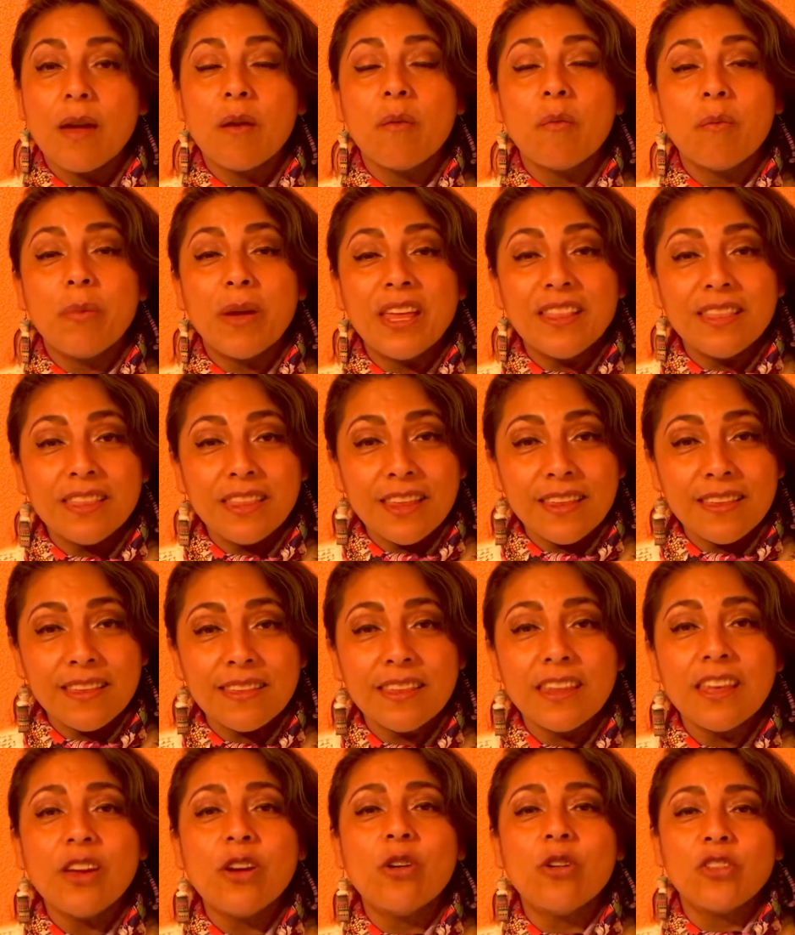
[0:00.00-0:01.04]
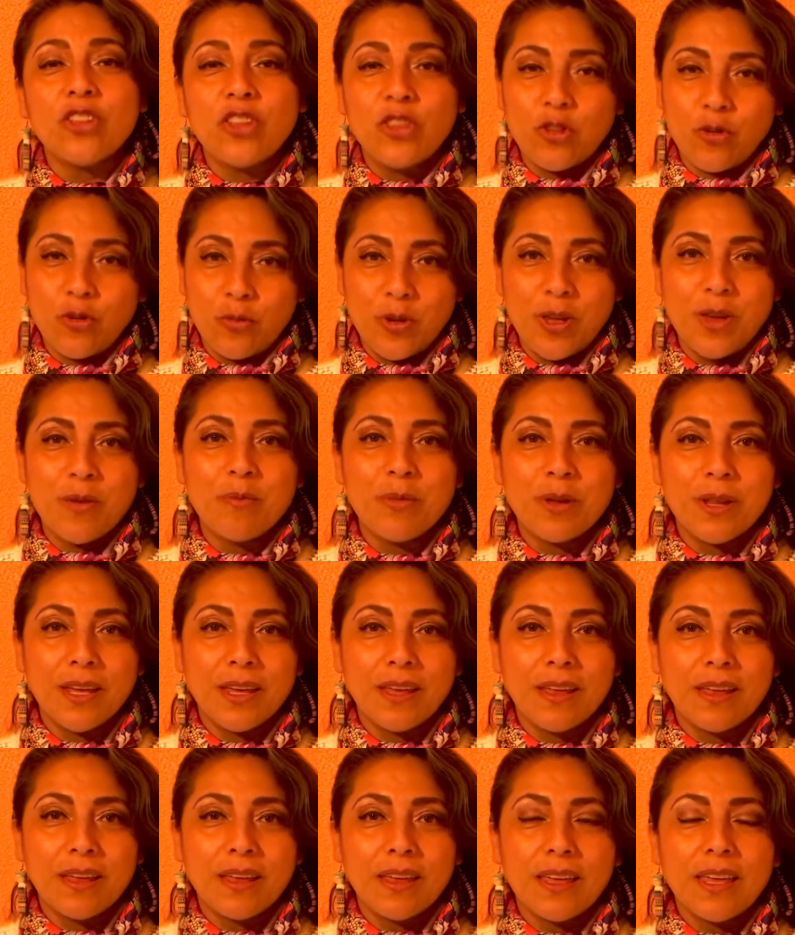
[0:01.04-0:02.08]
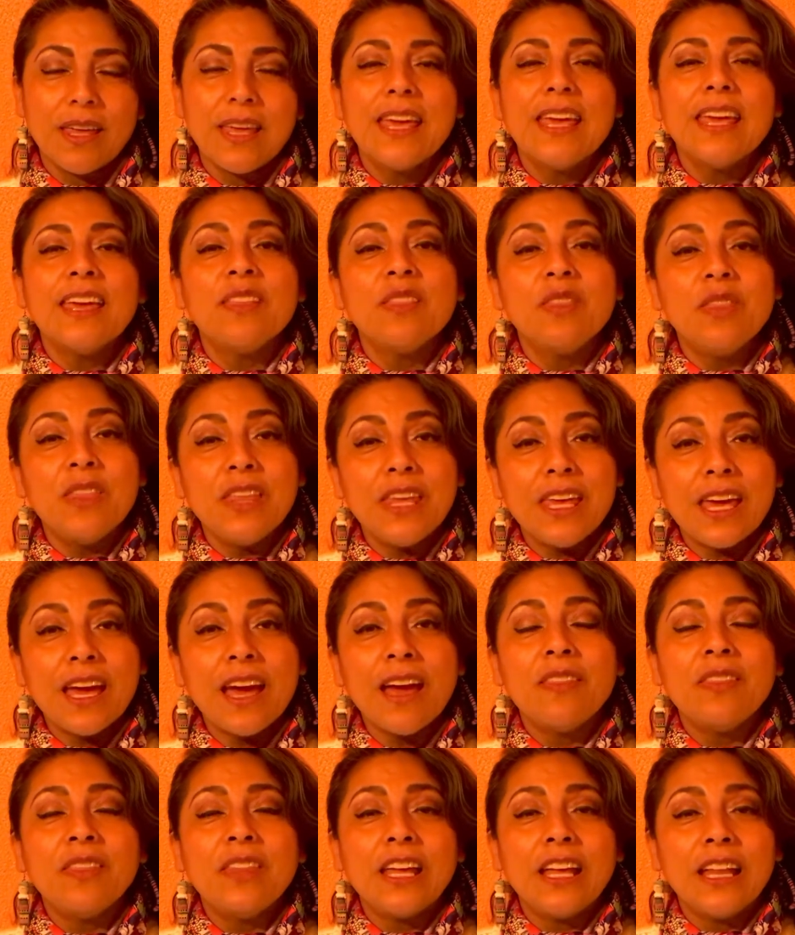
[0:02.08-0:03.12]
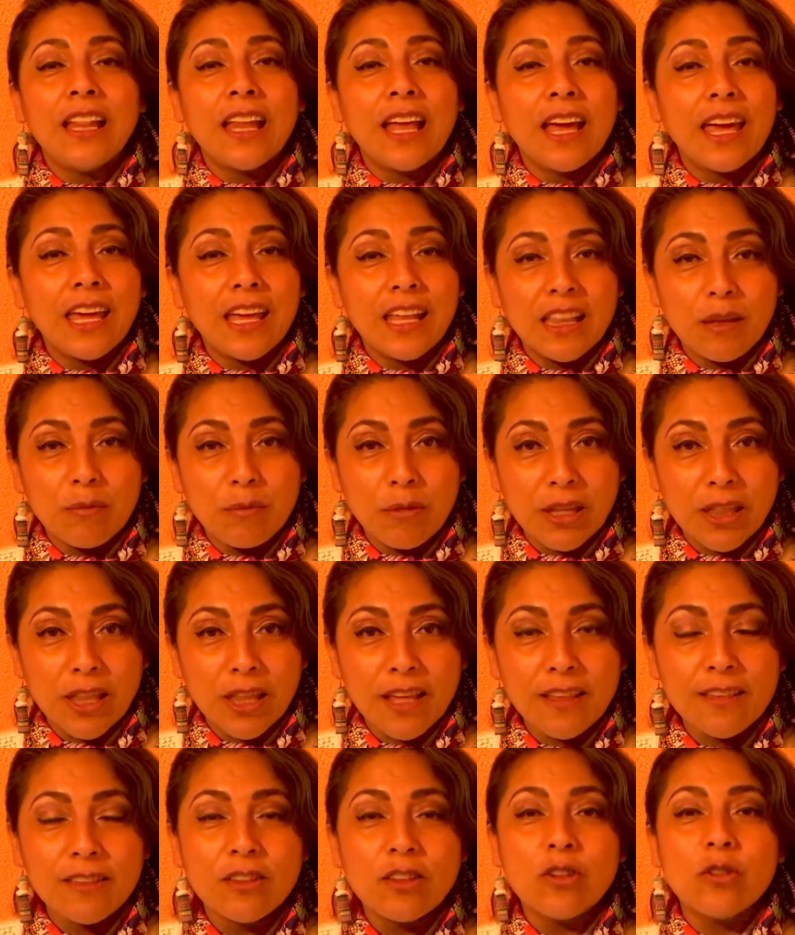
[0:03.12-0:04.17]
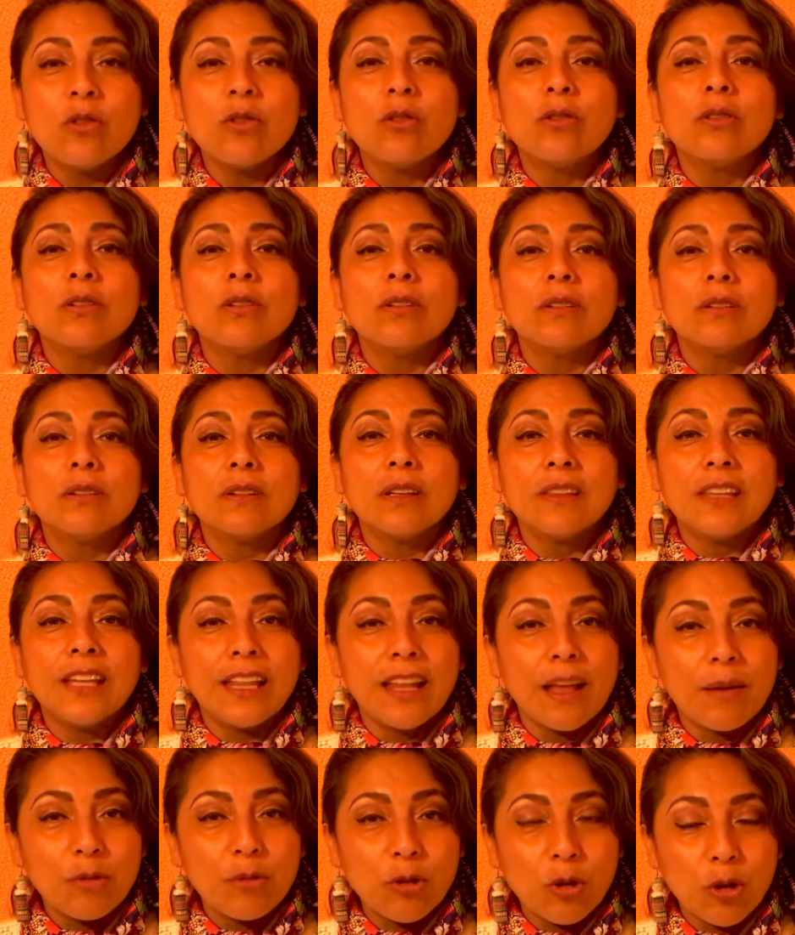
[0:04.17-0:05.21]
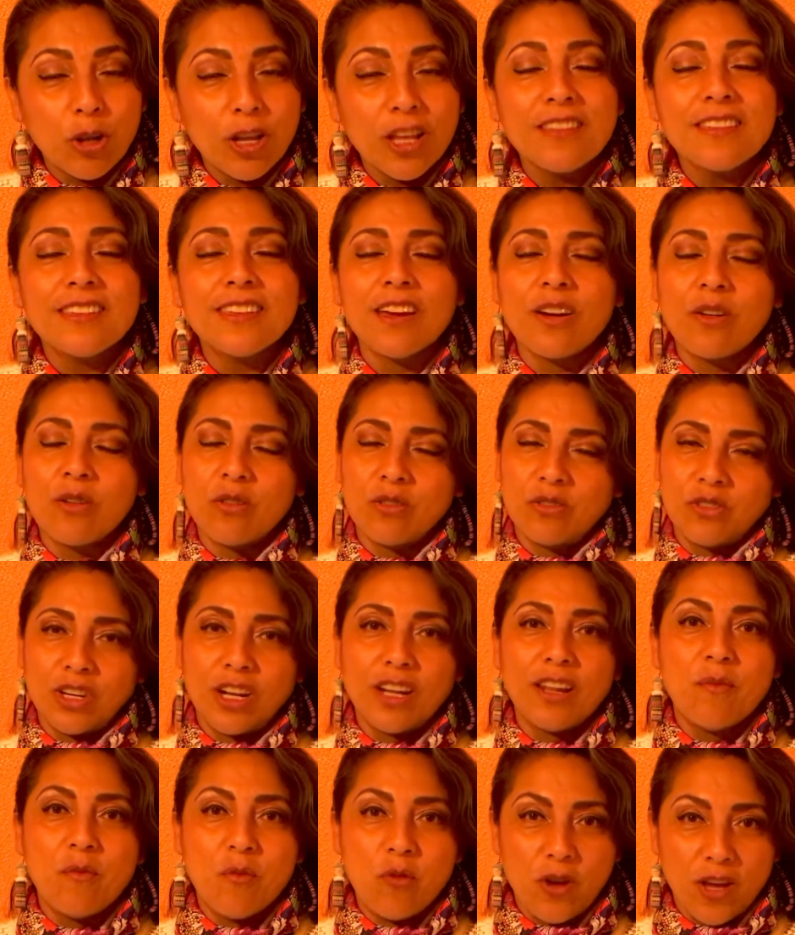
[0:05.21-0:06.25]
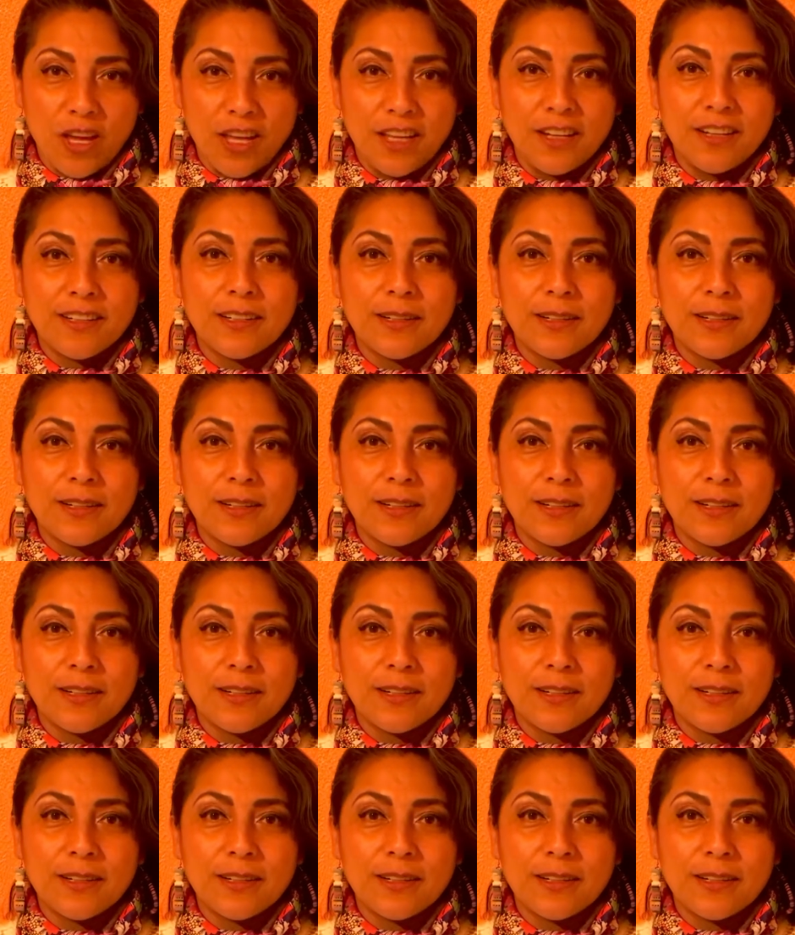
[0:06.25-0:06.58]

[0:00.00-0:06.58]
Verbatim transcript: 25 de noviembre, Día de la Eliminación de la Violencia contra la Mujer.